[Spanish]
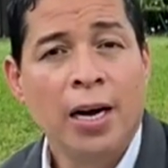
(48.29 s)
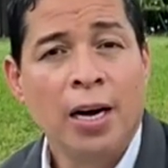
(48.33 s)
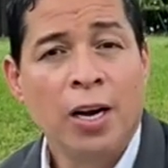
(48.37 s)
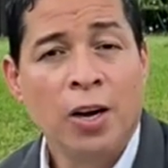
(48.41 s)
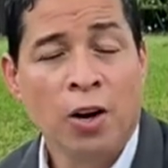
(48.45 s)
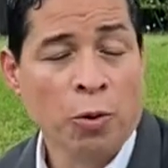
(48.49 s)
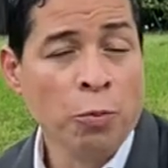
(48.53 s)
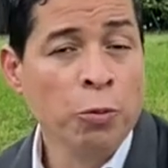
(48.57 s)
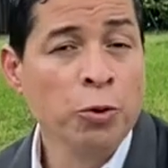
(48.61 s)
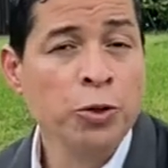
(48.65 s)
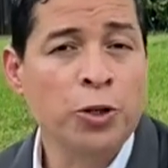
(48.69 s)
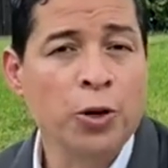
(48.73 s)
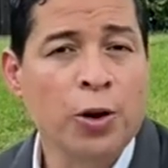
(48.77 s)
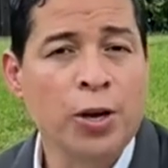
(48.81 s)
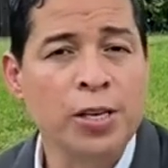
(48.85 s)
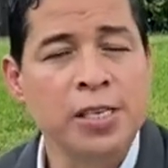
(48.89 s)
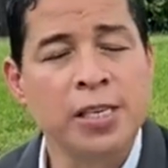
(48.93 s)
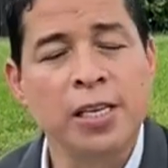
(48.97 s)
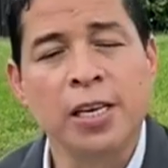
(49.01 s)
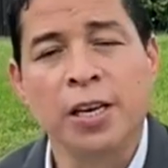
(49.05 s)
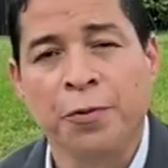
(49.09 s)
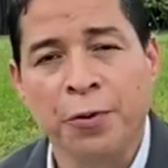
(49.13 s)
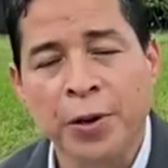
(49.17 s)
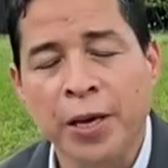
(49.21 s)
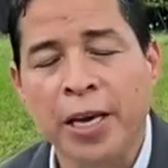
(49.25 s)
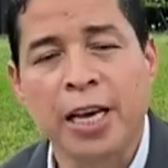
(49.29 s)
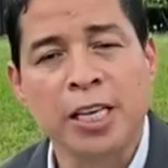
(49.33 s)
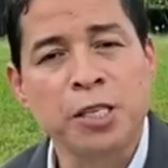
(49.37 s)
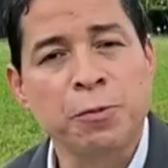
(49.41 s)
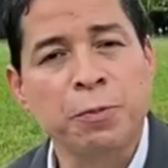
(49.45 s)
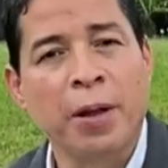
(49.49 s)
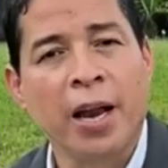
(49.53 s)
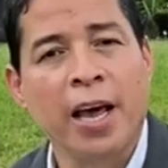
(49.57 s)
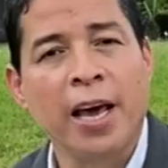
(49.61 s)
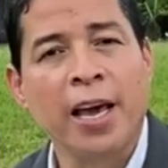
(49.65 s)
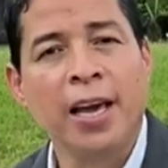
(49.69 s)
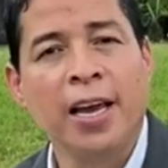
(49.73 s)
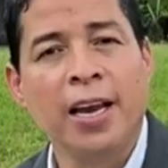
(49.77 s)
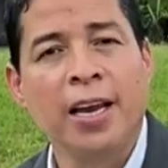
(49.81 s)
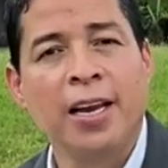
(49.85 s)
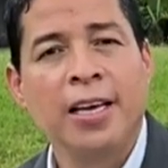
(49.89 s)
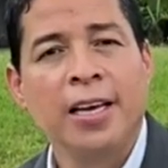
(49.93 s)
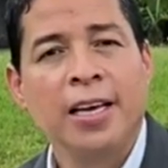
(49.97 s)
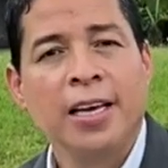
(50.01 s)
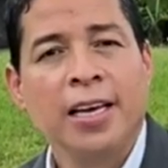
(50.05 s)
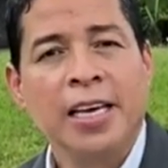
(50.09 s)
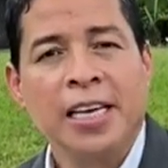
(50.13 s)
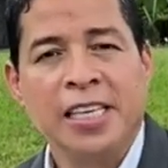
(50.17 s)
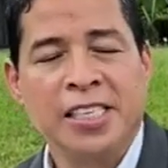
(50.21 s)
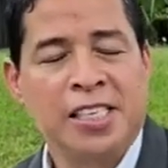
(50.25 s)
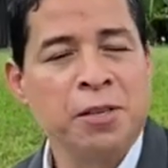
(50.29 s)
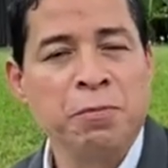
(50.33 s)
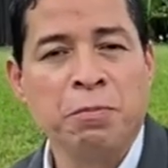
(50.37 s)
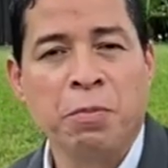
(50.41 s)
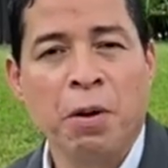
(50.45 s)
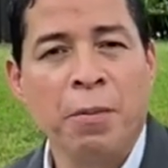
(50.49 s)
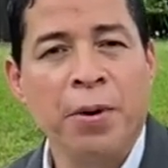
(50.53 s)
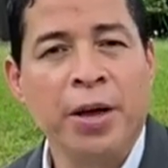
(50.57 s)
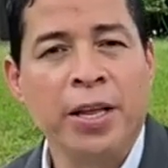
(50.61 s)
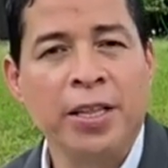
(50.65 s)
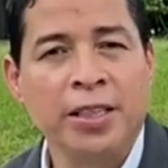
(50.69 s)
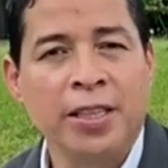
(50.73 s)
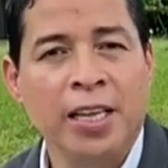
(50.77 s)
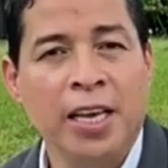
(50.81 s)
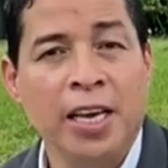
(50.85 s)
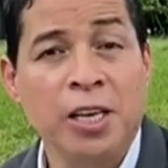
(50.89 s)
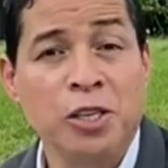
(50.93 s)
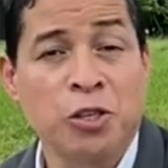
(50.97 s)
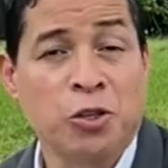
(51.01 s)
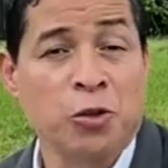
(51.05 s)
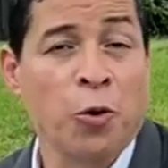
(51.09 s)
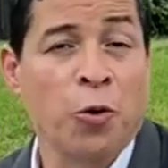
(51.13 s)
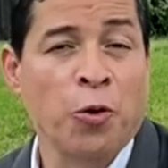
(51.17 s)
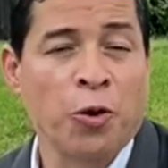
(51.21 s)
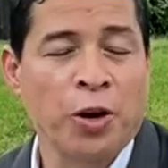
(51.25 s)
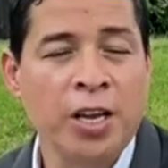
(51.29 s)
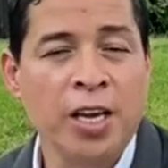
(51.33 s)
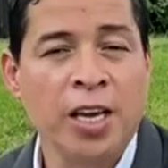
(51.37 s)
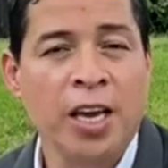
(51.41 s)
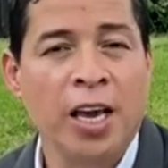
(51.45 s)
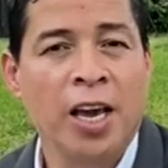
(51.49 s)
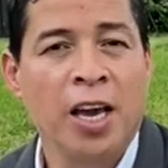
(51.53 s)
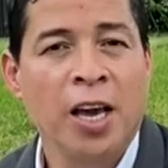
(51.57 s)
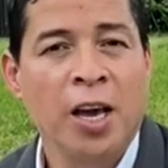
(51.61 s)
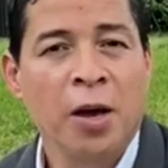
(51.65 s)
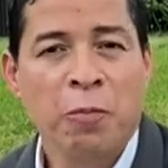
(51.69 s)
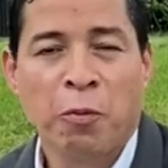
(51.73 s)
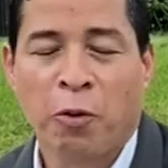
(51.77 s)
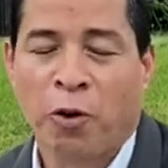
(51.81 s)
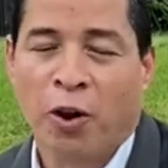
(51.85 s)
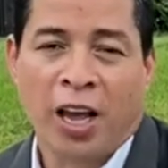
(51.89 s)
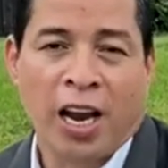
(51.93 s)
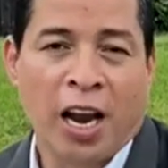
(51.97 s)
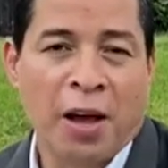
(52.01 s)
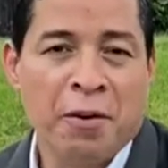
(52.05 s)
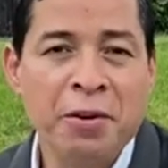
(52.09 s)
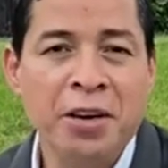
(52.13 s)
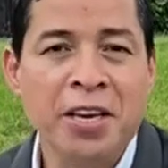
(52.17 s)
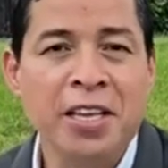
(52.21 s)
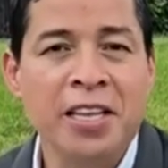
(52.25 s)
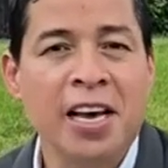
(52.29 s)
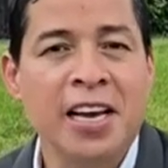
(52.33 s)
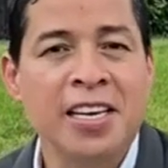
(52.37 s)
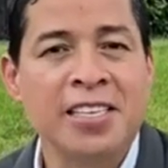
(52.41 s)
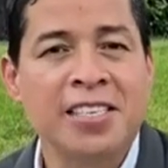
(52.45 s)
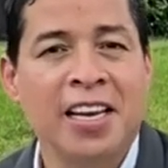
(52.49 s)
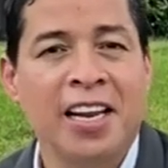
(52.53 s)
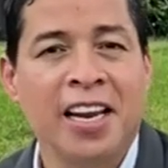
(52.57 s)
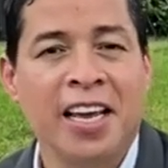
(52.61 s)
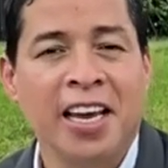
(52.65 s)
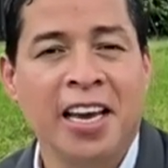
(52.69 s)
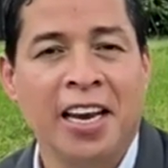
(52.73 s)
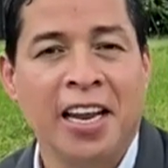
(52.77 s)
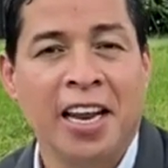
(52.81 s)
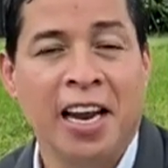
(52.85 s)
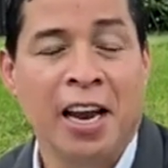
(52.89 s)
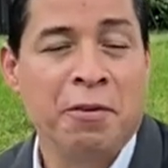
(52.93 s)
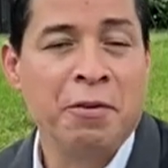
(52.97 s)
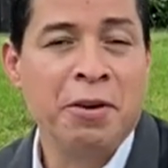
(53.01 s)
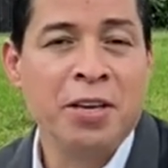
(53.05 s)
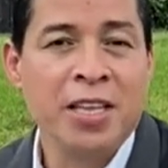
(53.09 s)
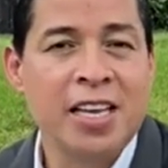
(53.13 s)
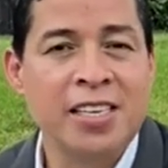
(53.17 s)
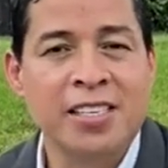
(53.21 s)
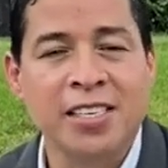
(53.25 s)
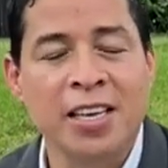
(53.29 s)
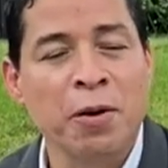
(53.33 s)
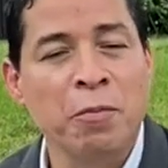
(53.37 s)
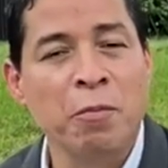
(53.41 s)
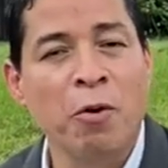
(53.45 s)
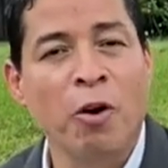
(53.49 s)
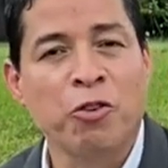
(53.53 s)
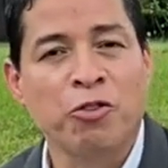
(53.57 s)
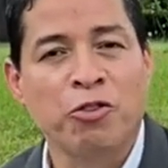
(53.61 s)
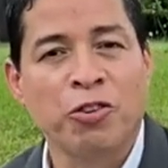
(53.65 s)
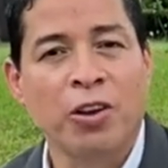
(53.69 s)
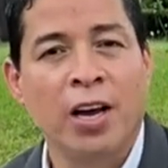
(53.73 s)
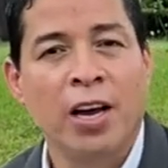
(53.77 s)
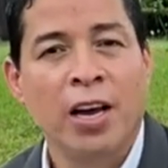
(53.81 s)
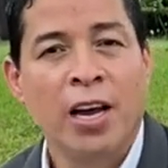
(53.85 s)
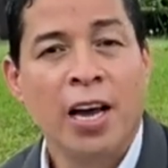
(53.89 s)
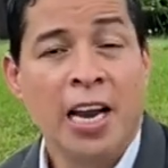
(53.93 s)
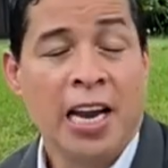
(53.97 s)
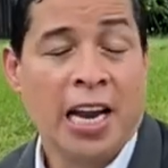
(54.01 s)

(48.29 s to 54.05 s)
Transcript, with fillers: lo mucho que significas para Él y simplemente sonríe, porque la vida es alegre, la vida es hermosa,